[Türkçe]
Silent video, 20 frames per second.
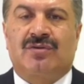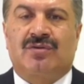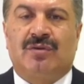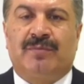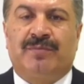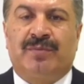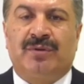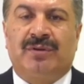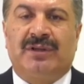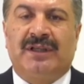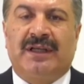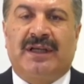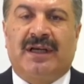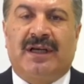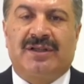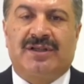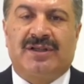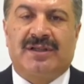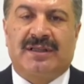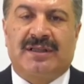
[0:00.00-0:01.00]

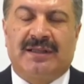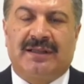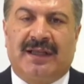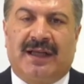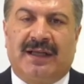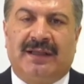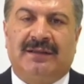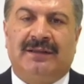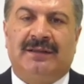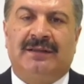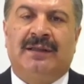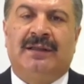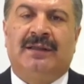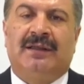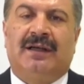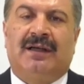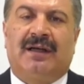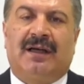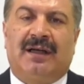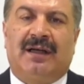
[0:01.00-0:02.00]
Sputnik aşısından
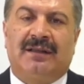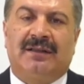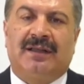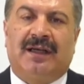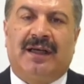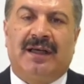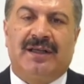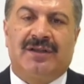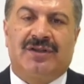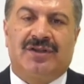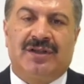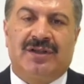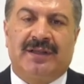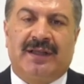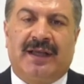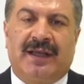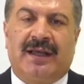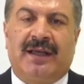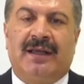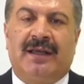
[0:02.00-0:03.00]
6 ay
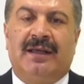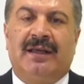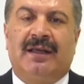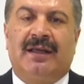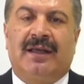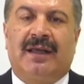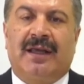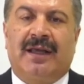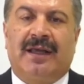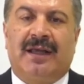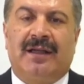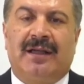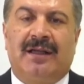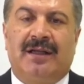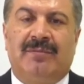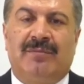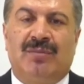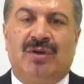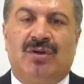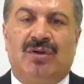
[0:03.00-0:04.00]
içinde
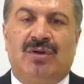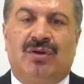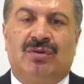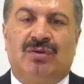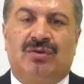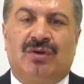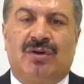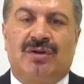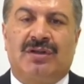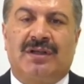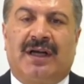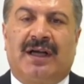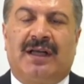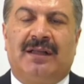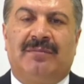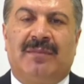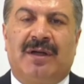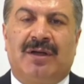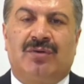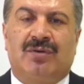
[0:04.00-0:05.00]
50 milyon doz
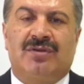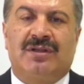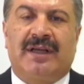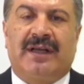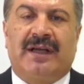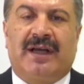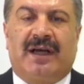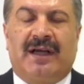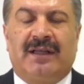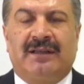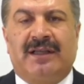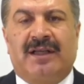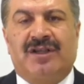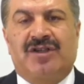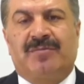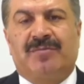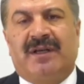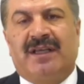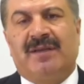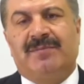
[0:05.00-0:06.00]
almak üzere
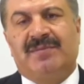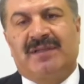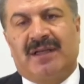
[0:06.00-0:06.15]
anlaşmayı